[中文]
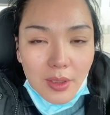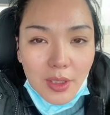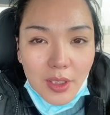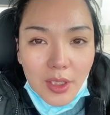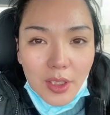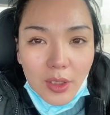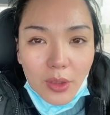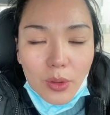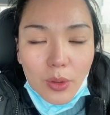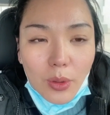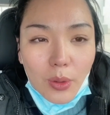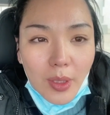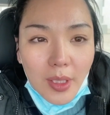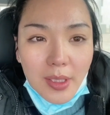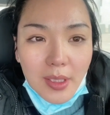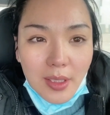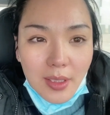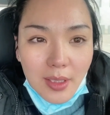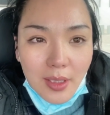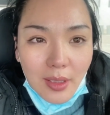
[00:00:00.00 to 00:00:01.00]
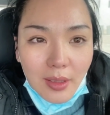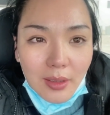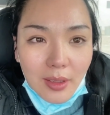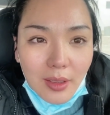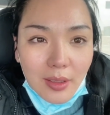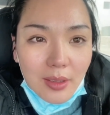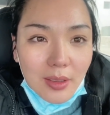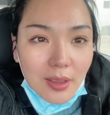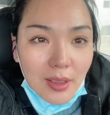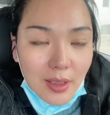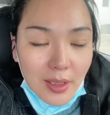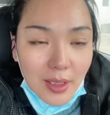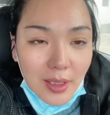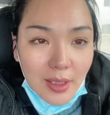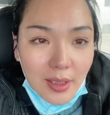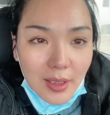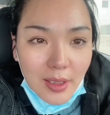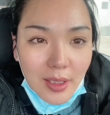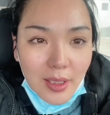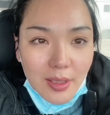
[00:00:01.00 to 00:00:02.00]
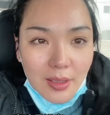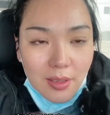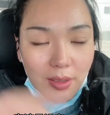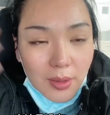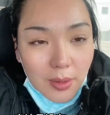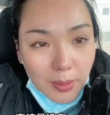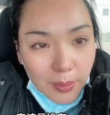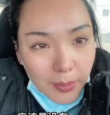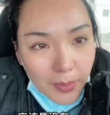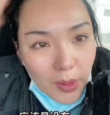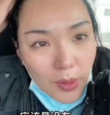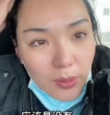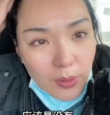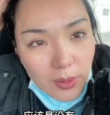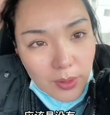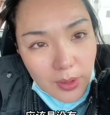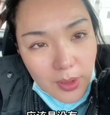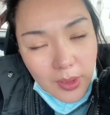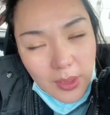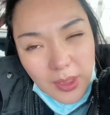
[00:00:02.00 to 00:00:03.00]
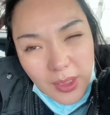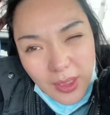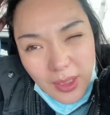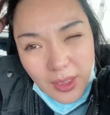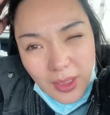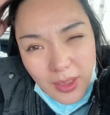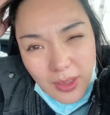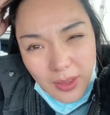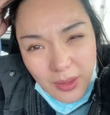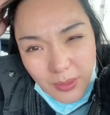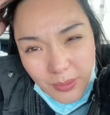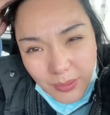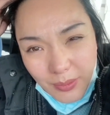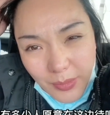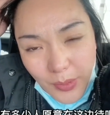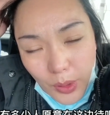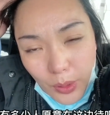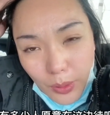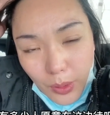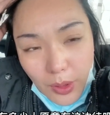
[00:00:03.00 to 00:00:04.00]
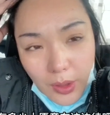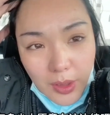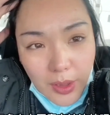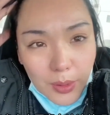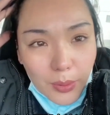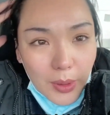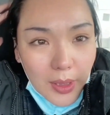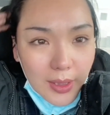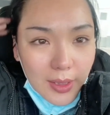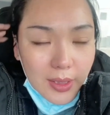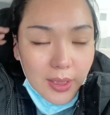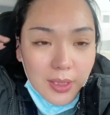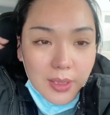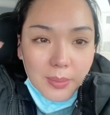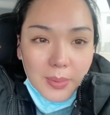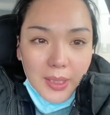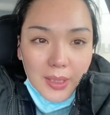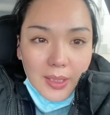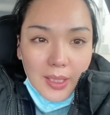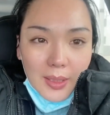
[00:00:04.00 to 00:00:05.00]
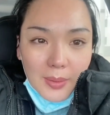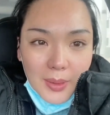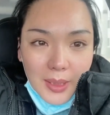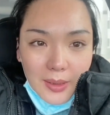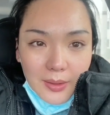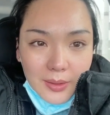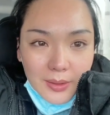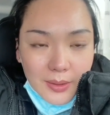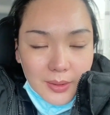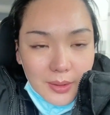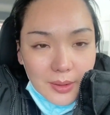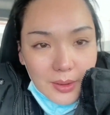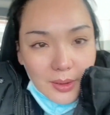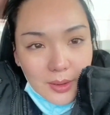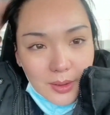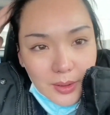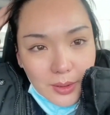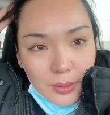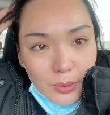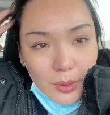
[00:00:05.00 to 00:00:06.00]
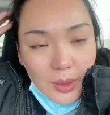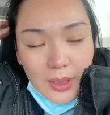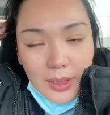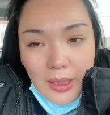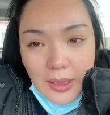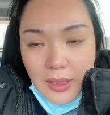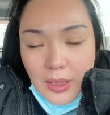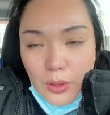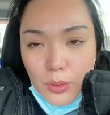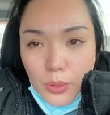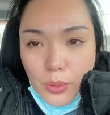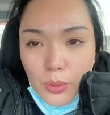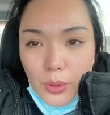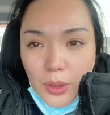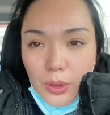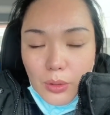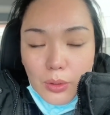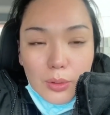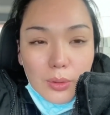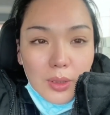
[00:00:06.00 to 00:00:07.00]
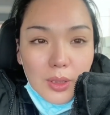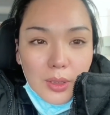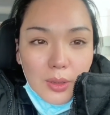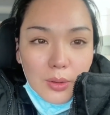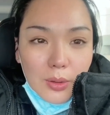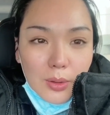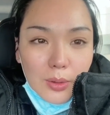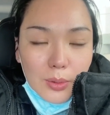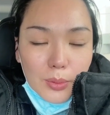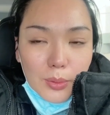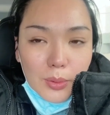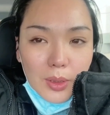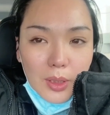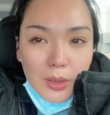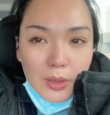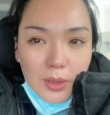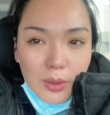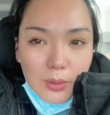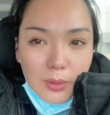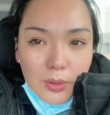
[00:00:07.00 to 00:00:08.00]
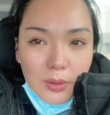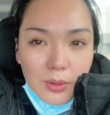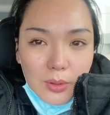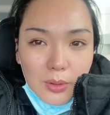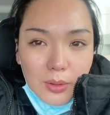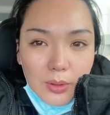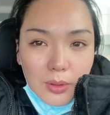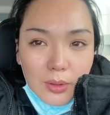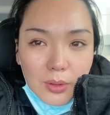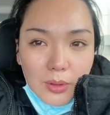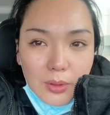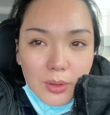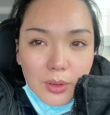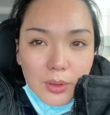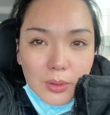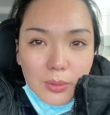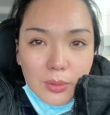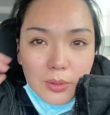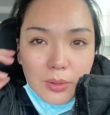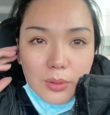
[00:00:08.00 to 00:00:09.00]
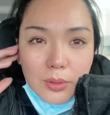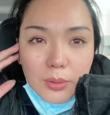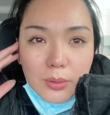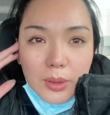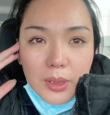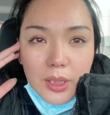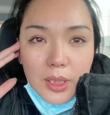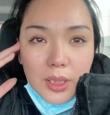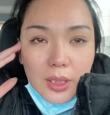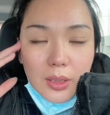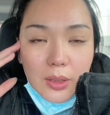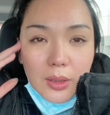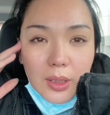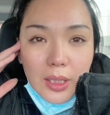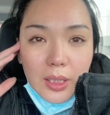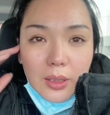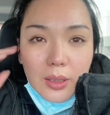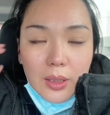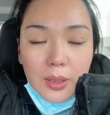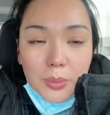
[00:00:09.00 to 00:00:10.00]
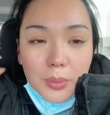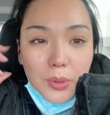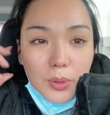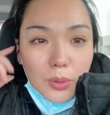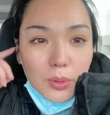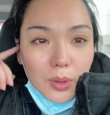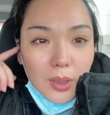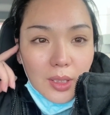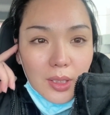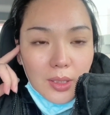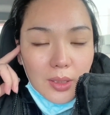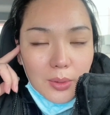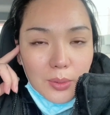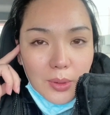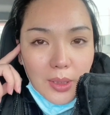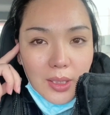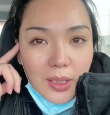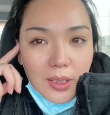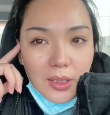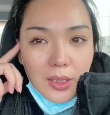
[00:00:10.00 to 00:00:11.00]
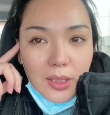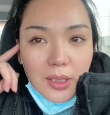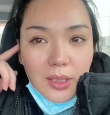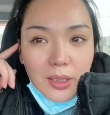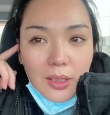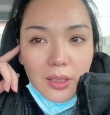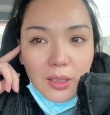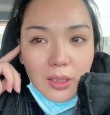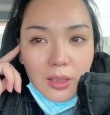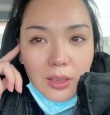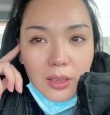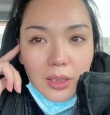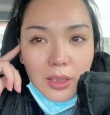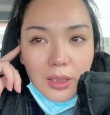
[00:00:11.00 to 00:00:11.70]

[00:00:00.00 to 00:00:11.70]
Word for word: 气候环境相当恶劣，应该是没有没有多少人愿意在这边待吧。所以大家如果就是说以后遇到这种嗯这种问题的话啊，比如说核酸隔离啊，